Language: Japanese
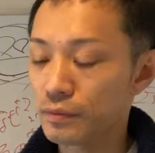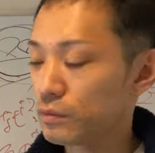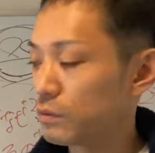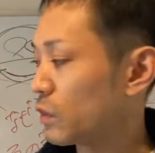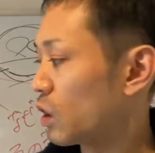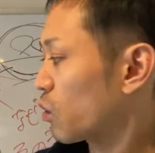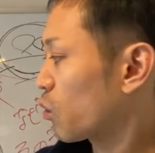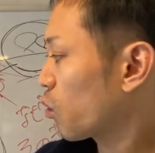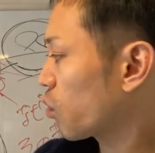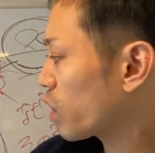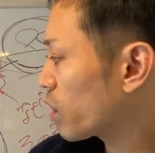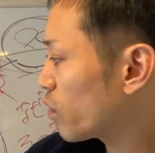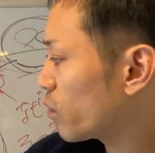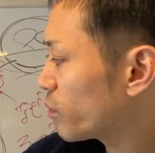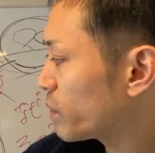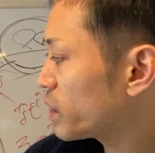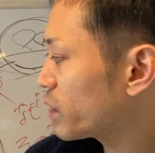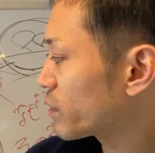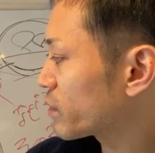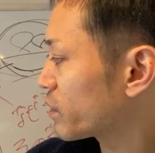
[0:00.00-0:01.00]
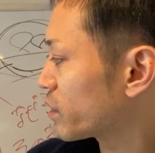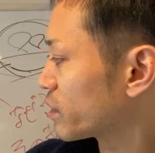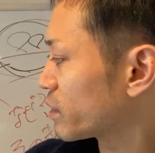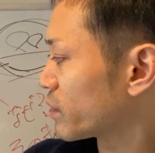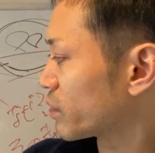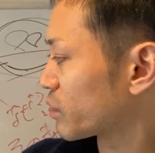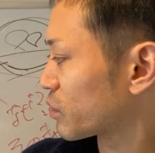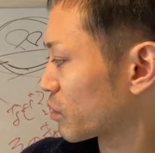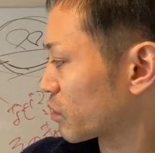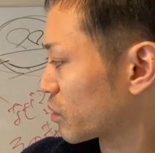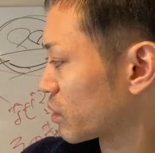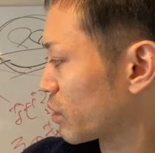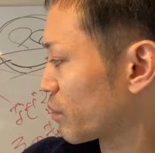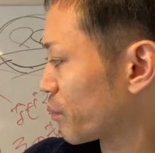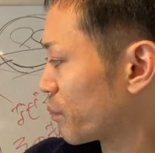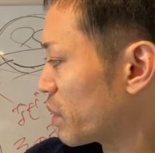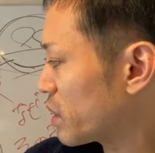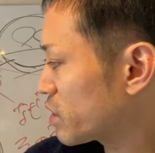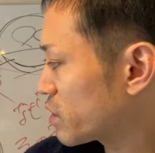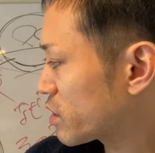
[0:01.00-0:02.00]
だこれを見てくれてる人って
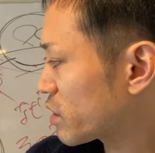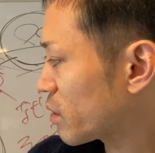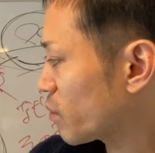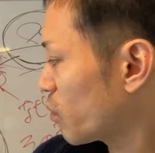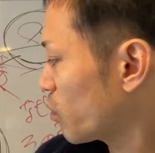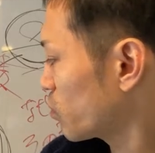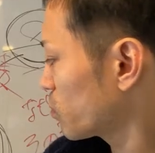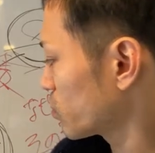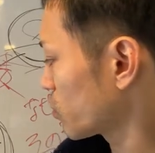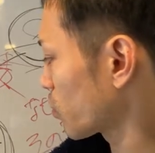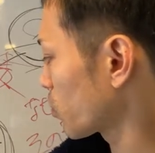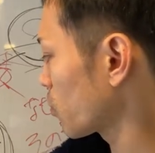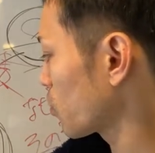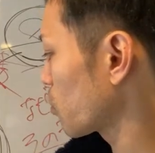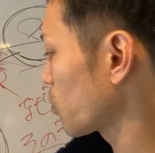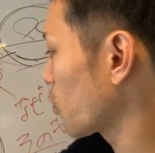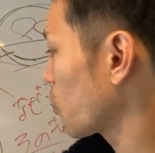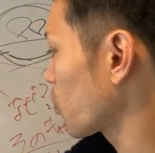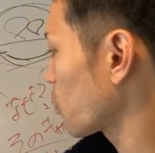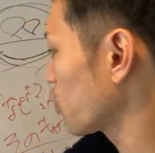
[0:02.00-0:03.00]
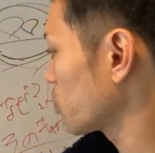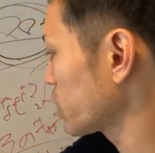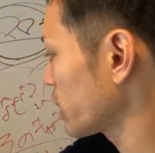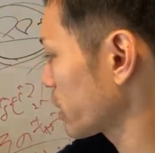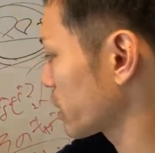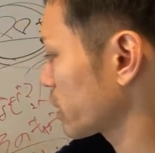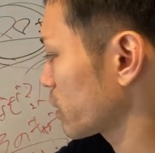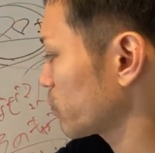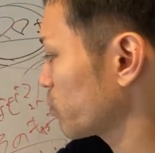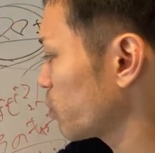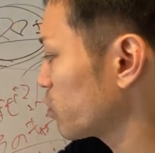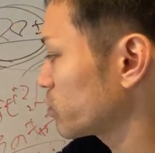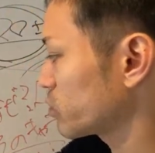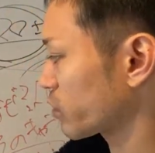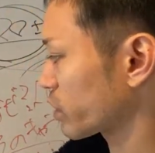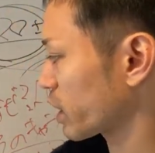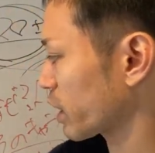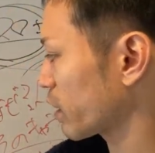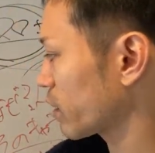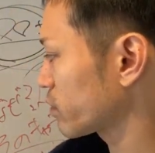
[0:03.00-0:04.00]
めっちゃ僕のここで僕の
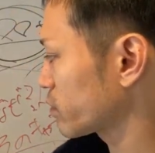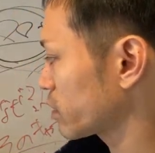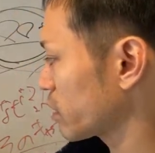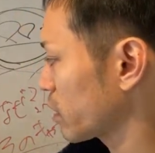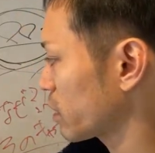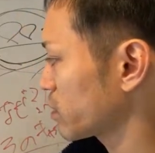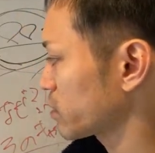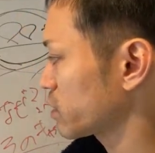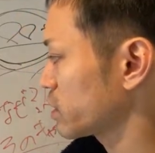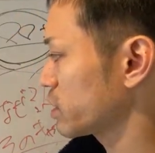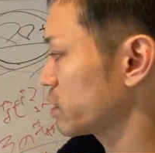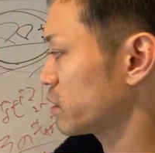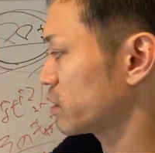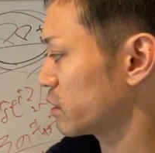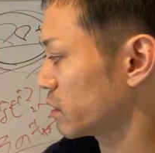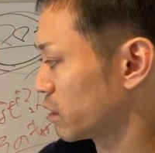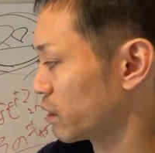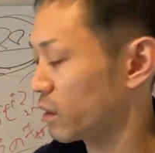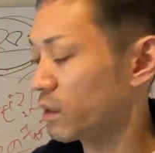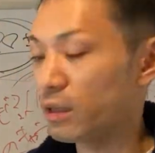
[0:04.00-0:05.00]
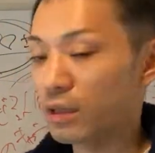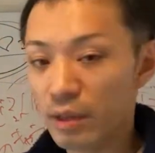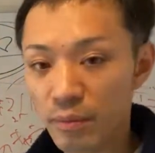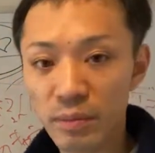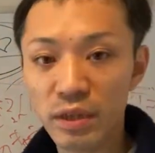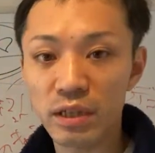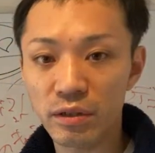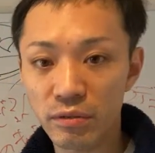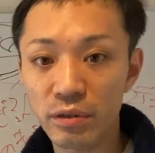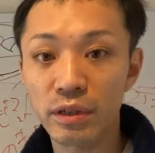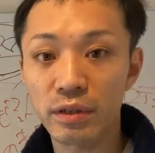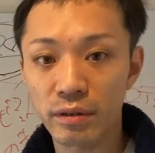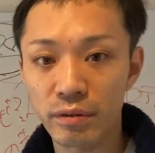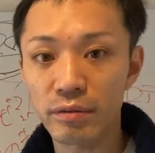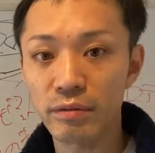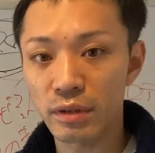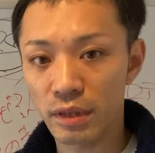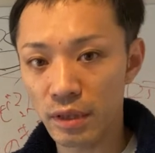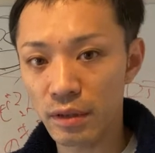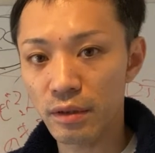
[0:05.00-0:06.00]
キャラクターが好きで見てくれてる
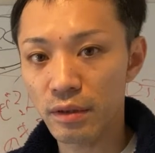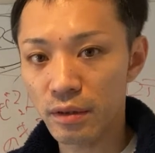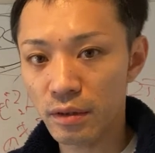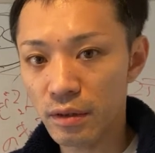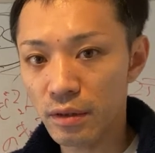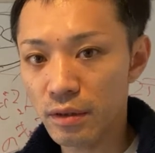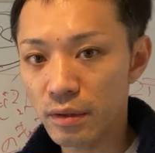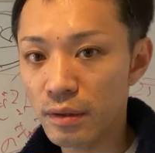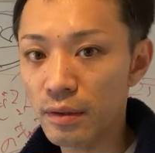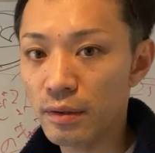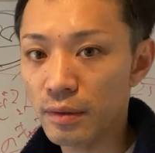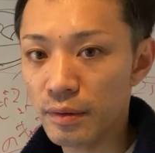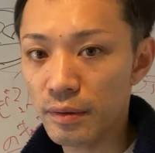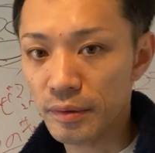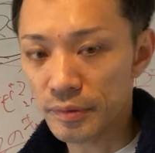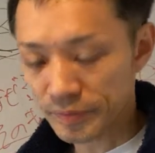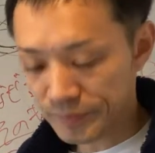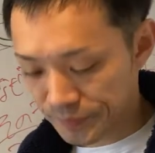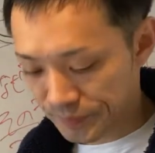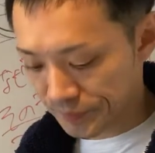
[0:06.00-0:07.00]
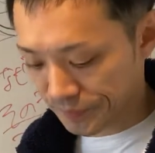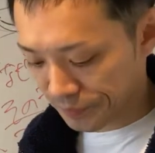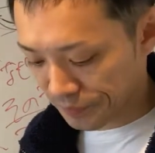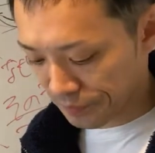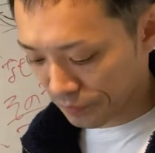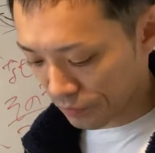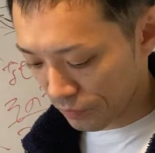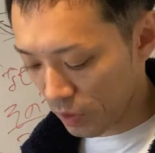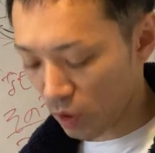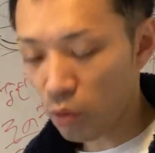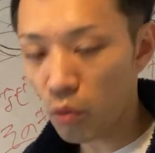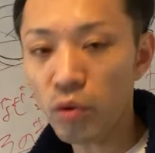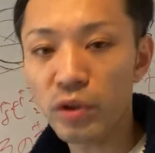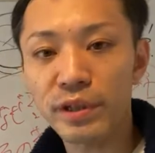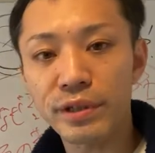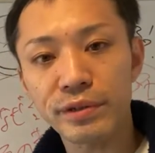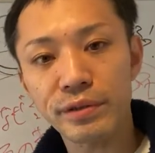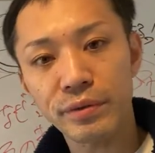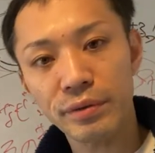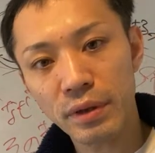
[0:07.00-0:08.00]
んでだ濃い
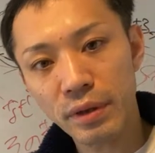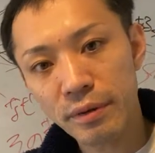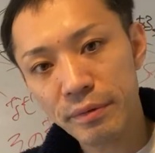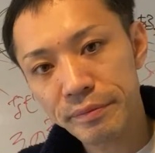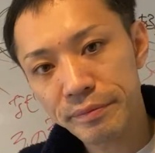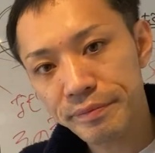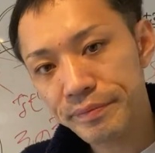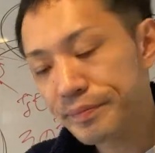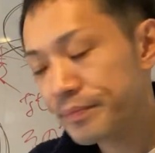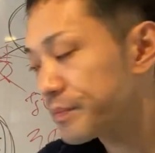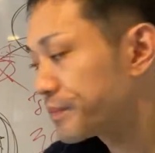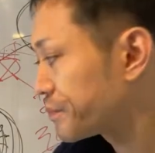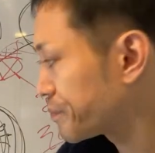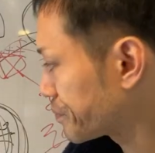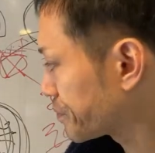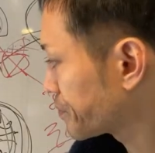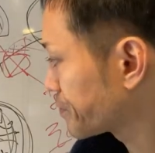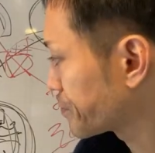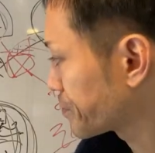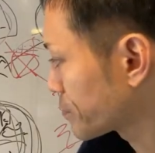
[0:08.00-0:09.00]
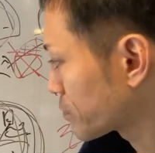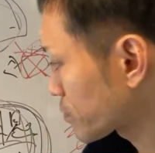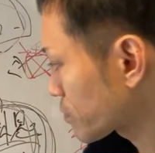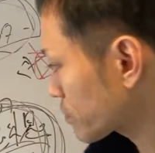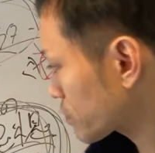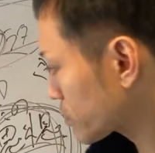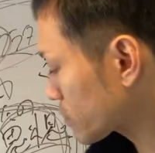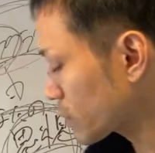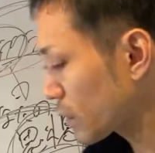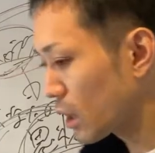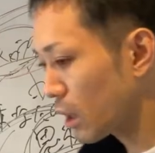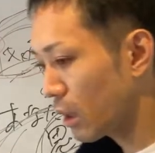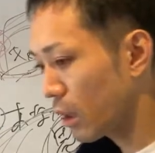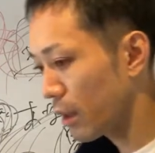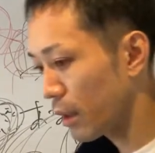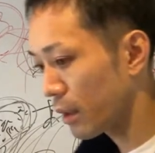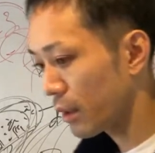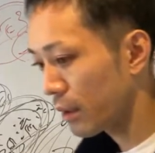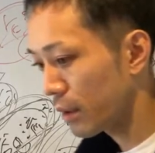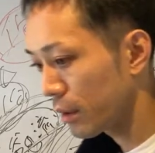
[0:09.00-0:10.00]
ですよねうんはいだ
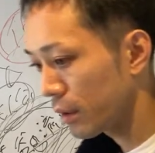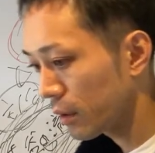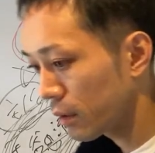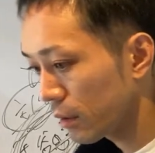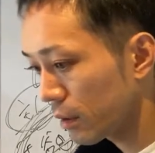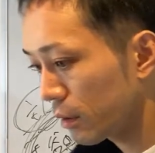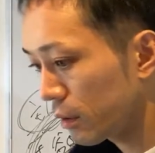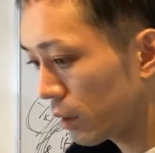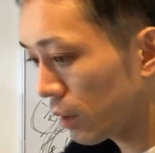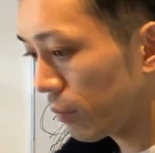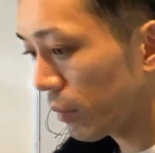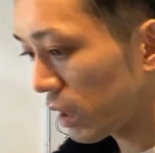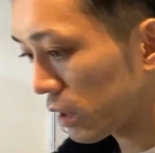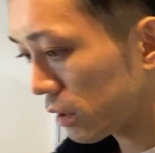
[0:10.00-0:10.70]
からまあ